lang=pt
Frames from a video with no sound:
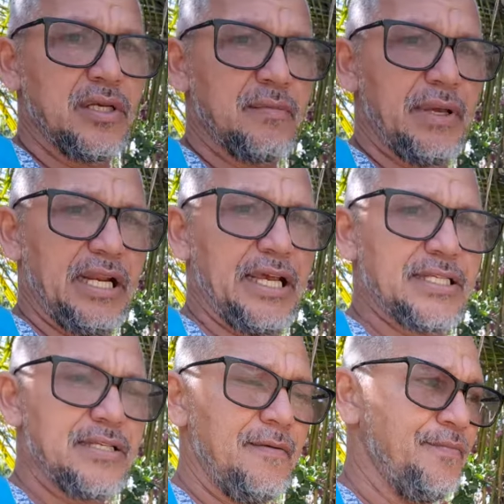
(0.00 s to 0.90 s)

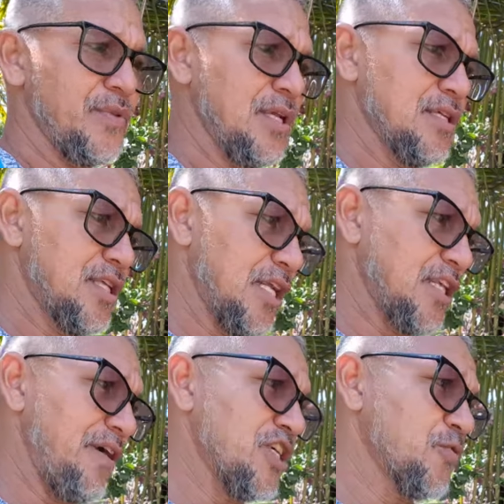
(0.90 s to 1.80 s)
Beleza? Se ele
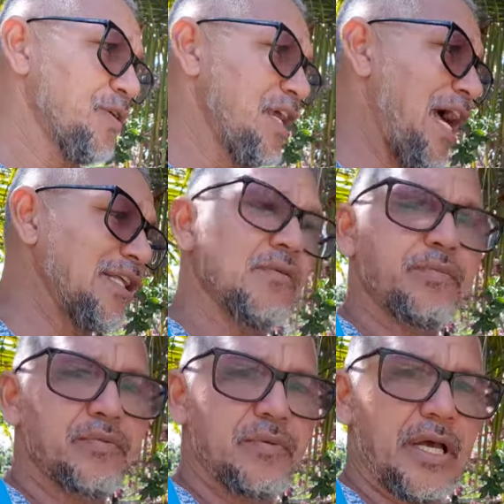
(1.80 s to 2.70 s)
tiver esfriado
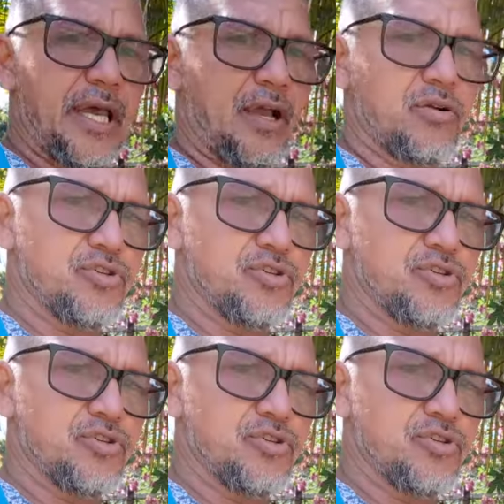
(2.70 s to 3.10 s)
é,